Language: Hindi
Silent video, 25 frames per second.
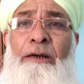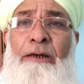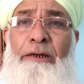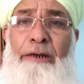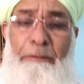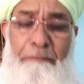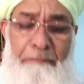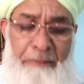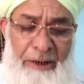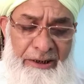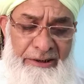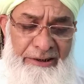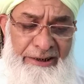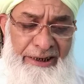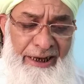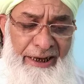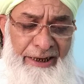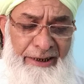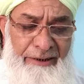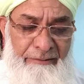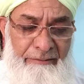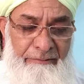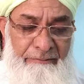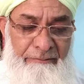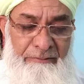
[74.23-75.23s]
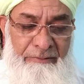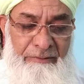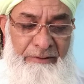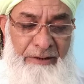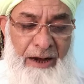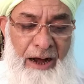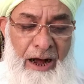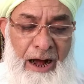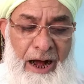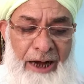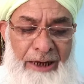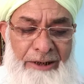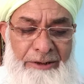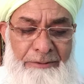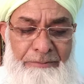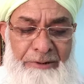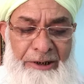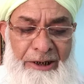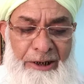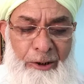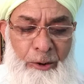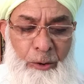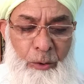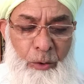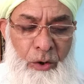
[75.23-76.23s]
नंबर तीन आज
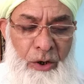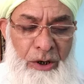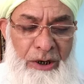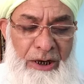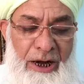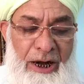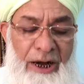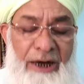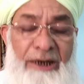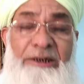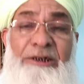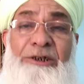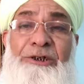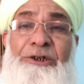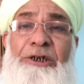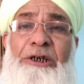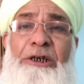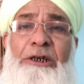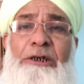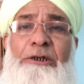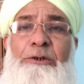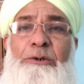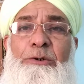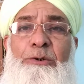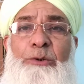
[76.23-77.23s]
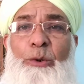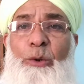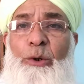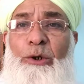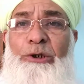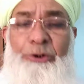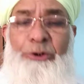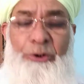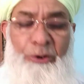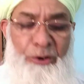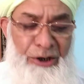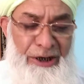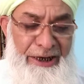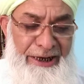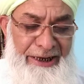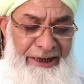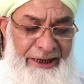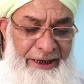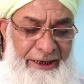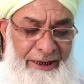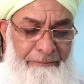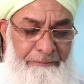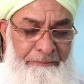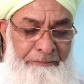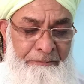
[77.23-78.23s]
भी लोग अच्छी सोच को
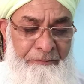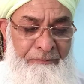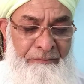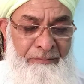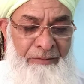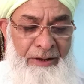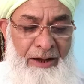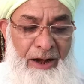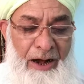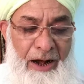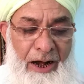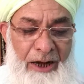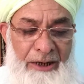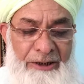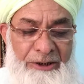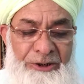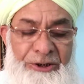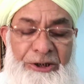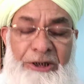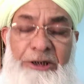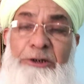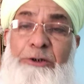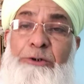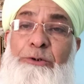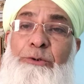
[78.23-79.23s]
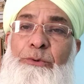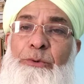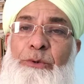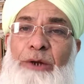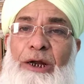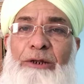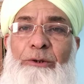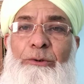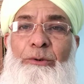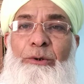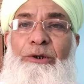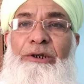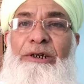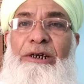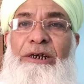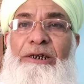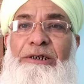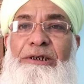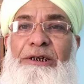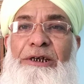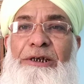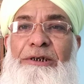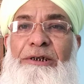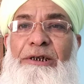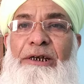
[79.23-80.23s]
नहीं अच्छी सूरत को
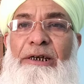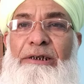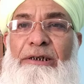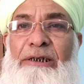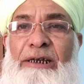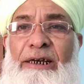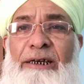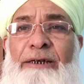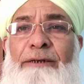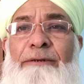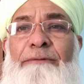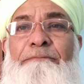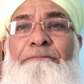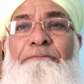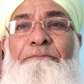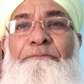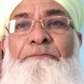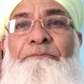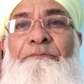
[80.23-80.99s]
तरजीह देते हैं